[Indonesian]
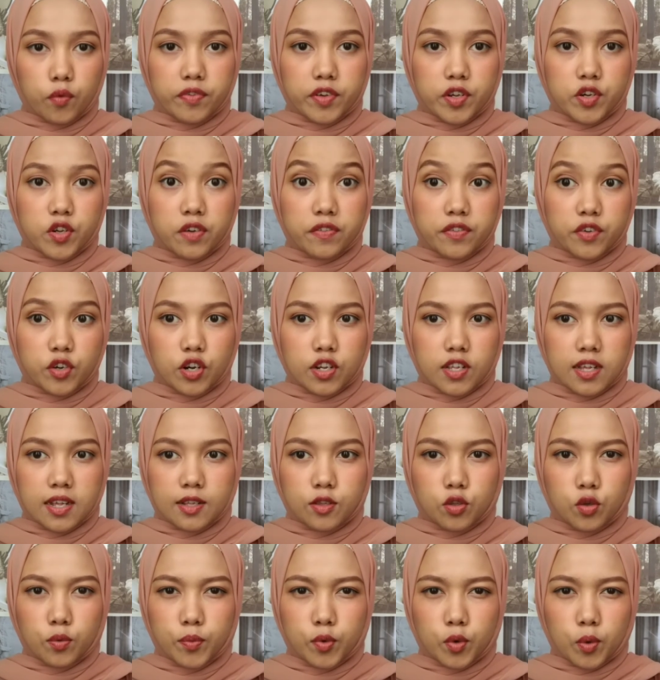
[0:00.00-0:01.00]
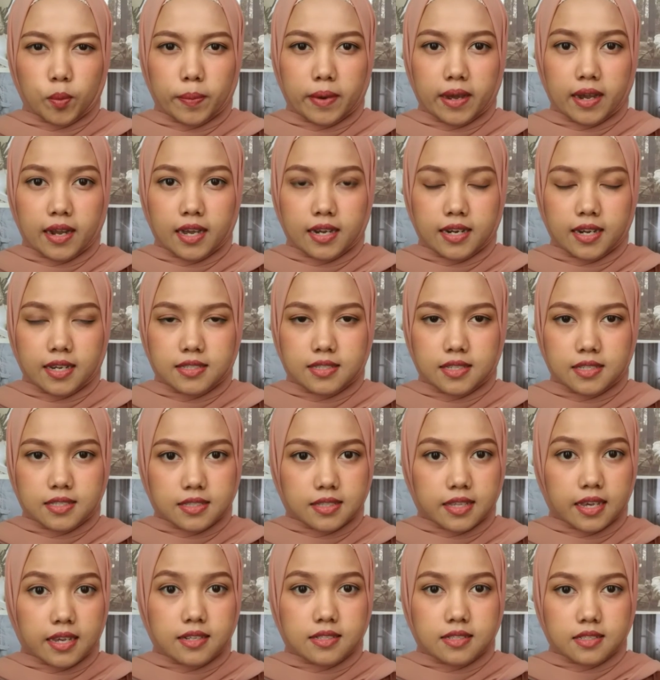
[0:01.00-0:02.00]
video-video tadi itu merupakan
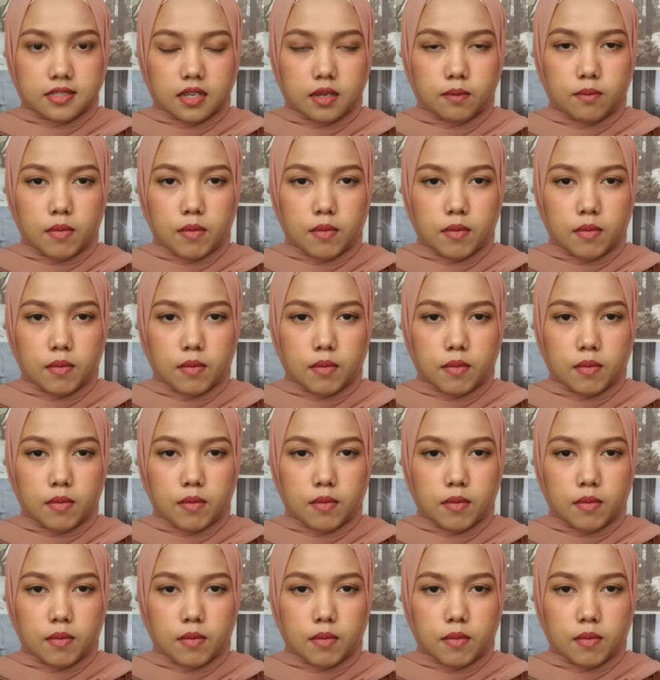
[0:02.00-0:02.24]
eksistensi